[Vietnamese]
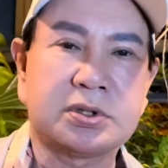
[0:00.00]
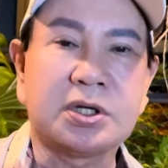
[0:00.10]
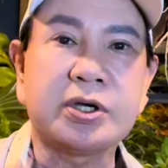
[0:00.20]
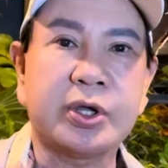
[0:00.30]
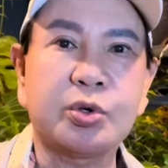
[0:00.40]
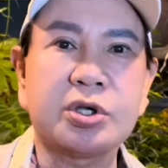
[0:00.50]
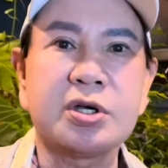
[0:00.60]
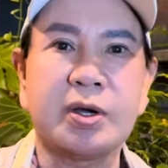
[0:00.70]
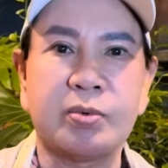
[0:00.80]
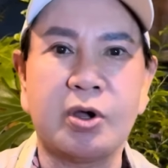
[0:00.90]
những người yêu
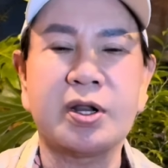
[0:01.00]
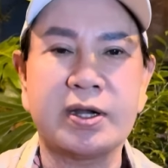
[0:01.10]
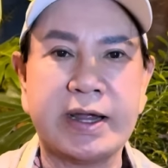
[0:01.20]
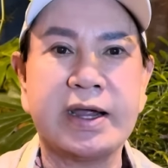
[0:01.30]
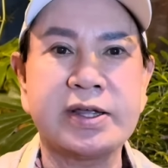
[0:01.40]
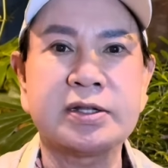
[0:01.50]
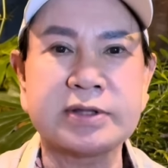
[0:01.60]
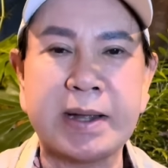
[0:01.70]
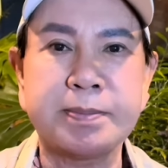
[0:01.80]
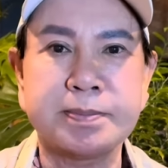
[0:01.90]
thương hồng loan nên yên
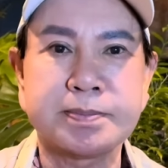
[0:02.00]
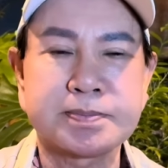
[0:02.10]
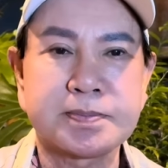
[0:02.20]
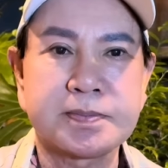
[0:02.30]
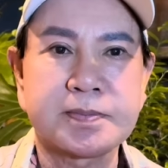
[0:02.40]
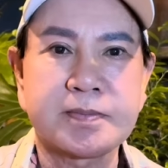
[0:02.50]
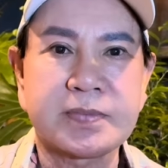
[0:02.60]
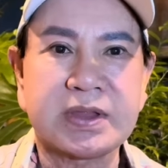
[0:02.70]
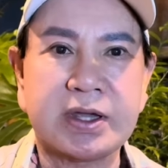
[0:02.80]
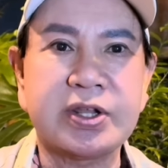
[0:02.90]
tâm
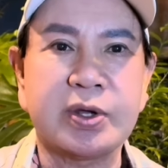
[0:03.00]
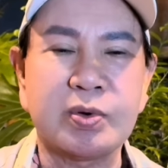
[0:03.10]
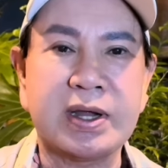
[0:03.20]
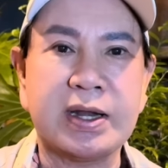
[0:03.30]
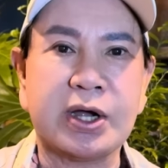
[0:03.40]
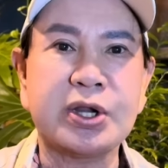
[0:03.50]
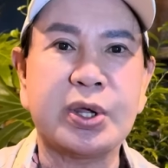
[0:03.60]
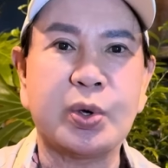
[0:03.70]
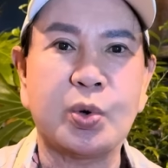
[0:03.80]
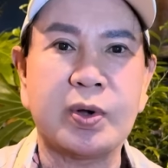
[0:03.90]
cái điều này là cái
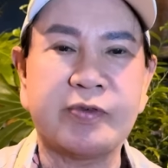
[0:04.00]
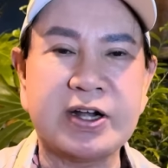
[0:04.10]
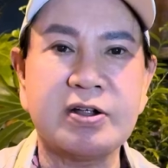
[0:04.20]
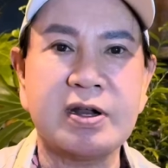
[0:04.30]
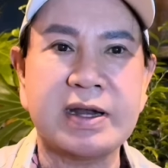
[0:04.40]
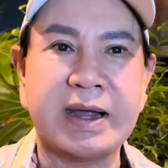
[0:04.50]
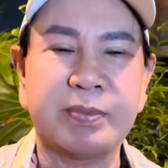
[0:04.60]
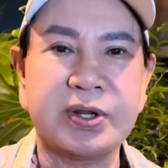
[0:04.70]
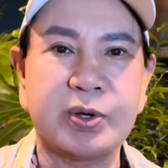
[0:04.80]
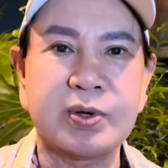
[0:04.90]
điều phải nói là làm
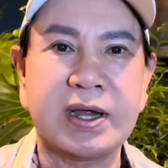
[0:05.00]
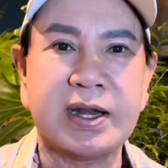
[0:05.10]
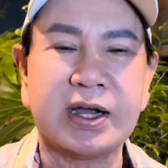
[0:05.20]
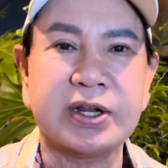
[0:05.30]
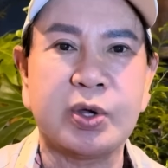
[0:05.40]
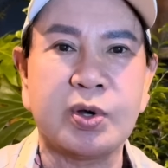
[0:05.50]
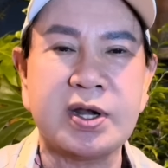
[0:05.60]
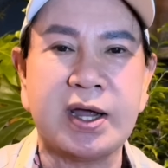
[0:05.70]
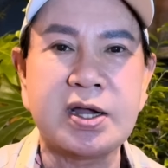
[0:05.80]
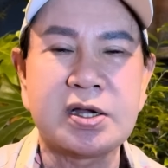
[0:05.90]
cái điều này là cái điều đó
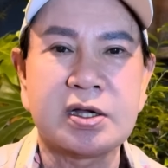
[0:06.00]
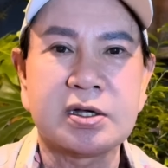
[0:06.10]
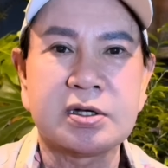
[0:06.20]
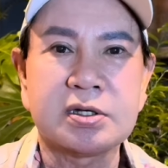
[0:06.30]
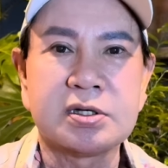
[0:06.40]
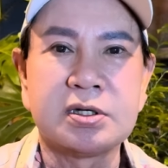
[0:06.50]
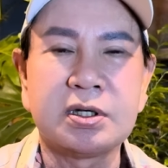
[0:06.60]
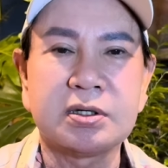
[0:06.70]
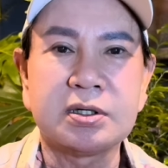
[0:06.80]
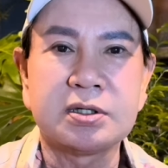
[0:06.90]
là
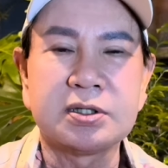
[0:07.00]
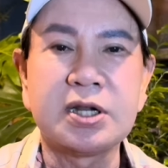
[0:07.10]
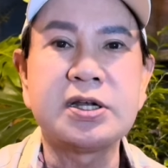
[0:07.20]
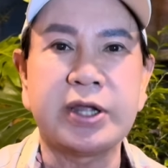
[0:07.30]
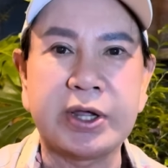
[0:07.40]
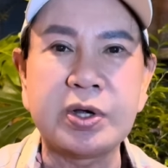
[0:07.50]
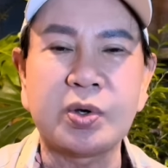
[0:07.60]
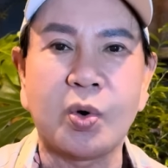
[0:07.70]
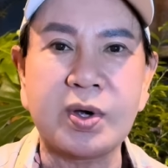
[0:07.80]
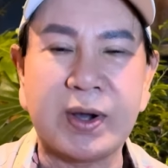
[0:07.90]
linh hiển
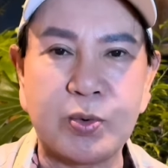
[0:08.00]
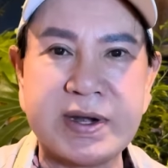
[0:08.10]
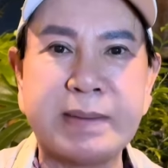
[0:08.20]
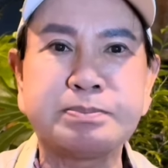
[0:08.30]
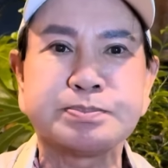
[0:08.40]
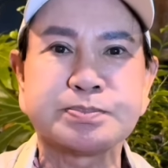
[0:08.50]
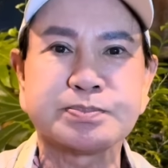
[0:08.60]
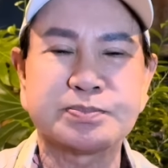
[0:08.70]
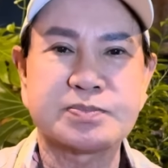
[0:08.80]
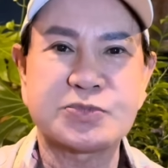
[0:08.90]
của cậu năm
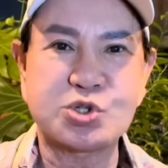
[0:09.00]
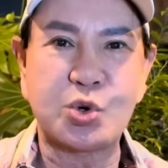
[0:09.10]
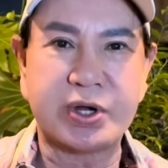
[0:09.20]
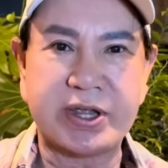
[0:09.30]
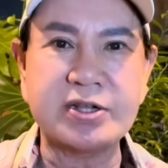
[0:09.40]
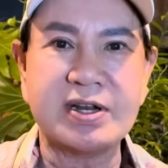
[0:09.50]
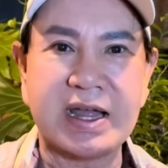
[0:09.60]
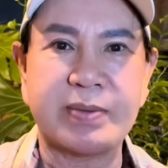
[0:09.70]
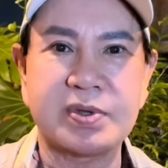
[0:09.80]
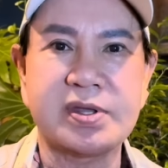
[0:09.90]
xui khiến nó
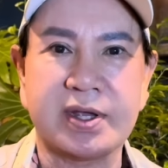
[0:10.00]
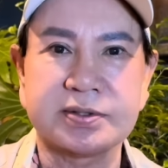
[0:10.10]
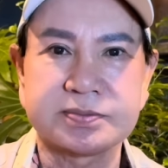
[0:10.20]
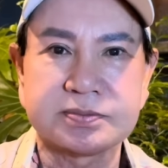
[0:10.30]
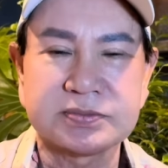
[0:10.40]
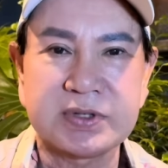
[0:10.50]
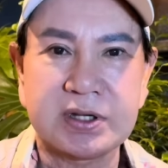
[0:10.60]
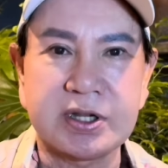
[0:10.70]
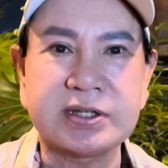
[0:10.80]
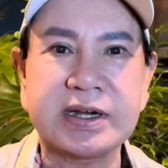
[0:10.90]
làm như vậy
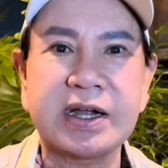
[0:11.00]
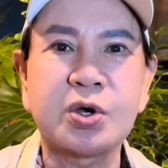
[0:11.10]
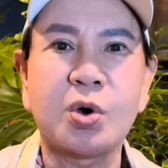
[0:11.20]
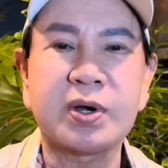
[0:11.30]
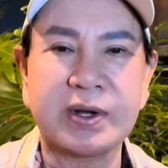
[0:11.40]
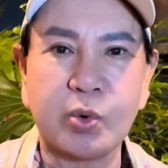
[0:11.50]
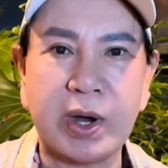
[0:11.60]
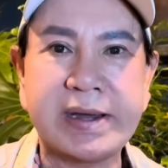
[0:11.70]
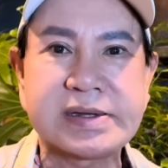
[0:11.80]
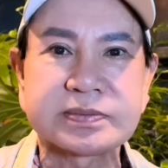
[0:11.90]
để cho ra ngô ra
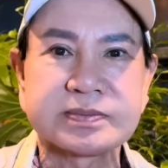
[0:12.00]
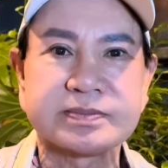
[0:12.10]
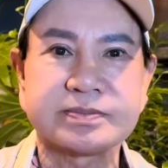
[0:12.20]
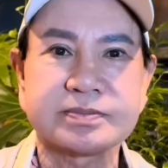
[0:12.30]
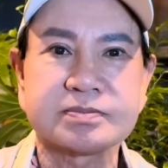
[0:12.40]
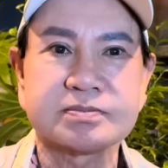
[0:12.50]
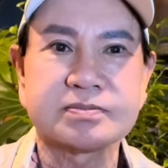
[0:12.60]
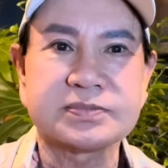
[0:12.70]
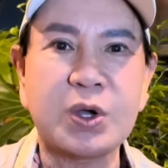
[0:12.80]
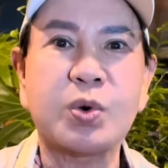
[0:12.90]
khoai
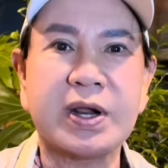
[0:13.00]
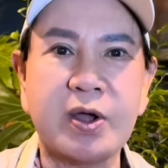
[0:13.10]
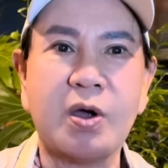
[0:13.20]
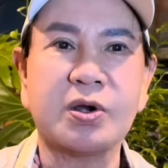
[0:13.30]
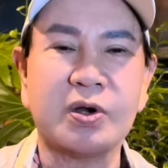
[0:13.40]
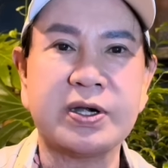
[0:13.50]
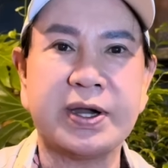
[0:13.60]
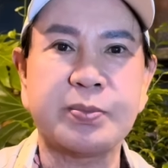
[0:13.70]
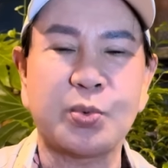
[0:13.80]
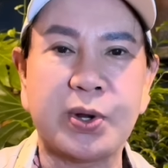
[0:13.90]
đâu ra đó rõ
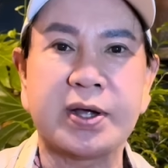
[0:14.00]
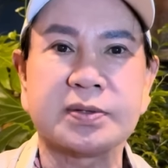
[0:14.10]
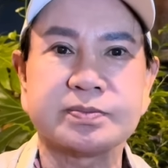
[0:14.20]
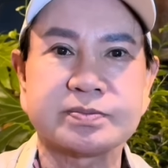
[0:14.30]
ràng một lần